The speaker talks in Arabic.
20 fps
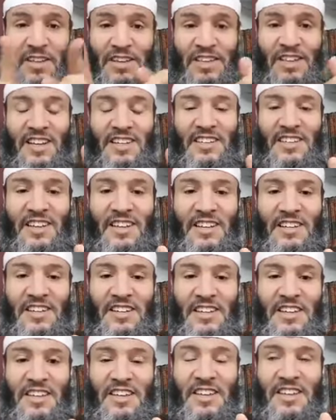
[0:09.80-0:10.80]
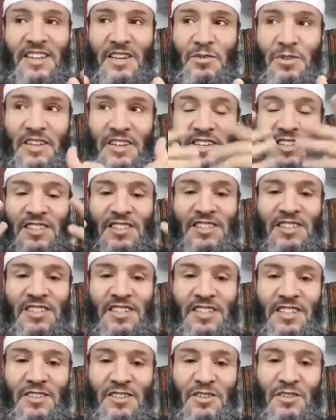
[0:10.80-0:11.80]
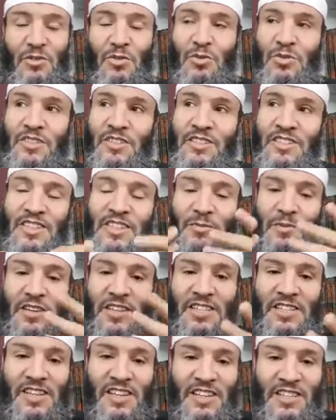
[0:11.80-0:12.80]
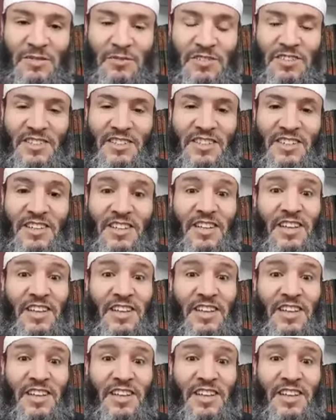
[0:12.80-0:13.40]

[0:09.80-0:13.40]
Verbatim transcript: ماني كتقال ايوا كيتص ور بكريس لخدمت